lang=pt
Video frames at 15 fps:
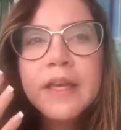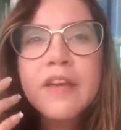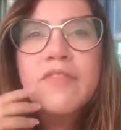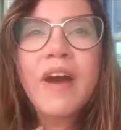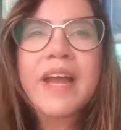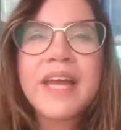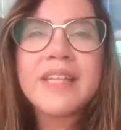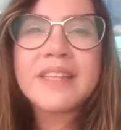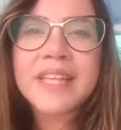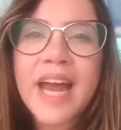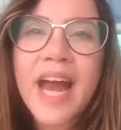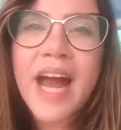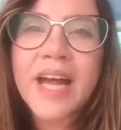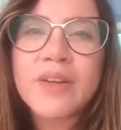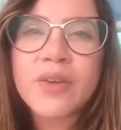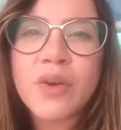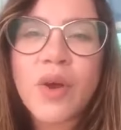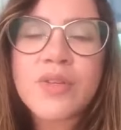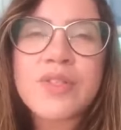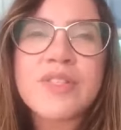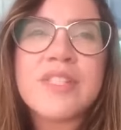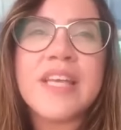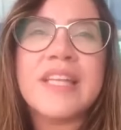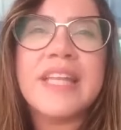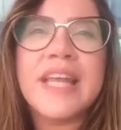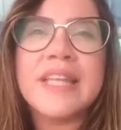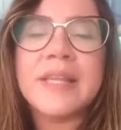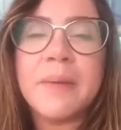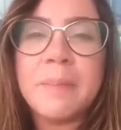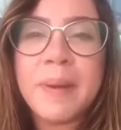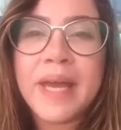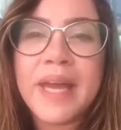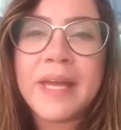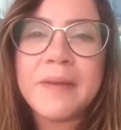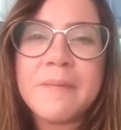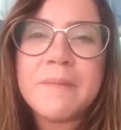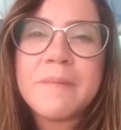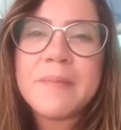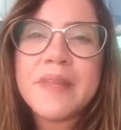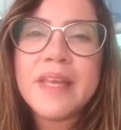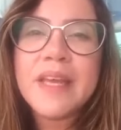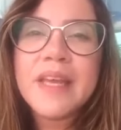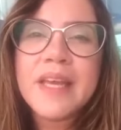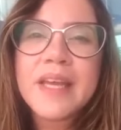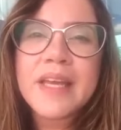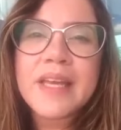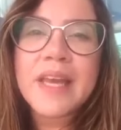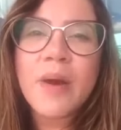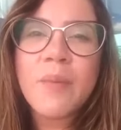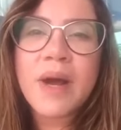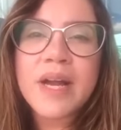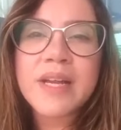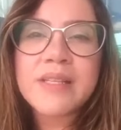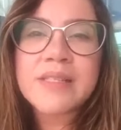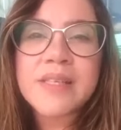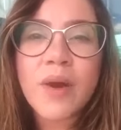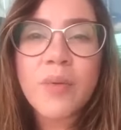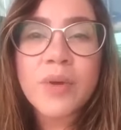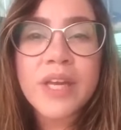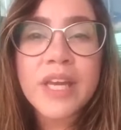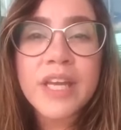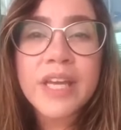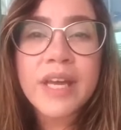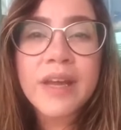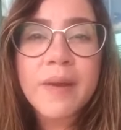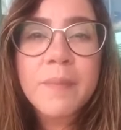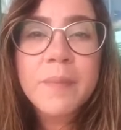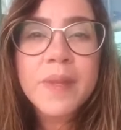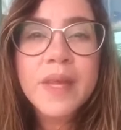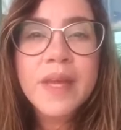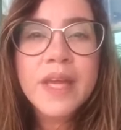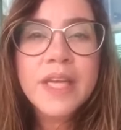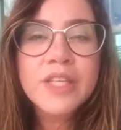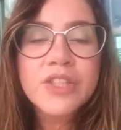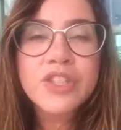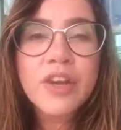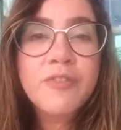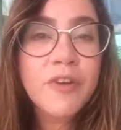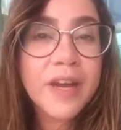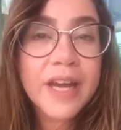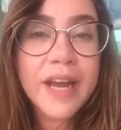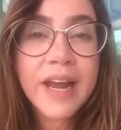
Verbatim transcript: que vai entrar no nosso CD também que é uma canção que já foi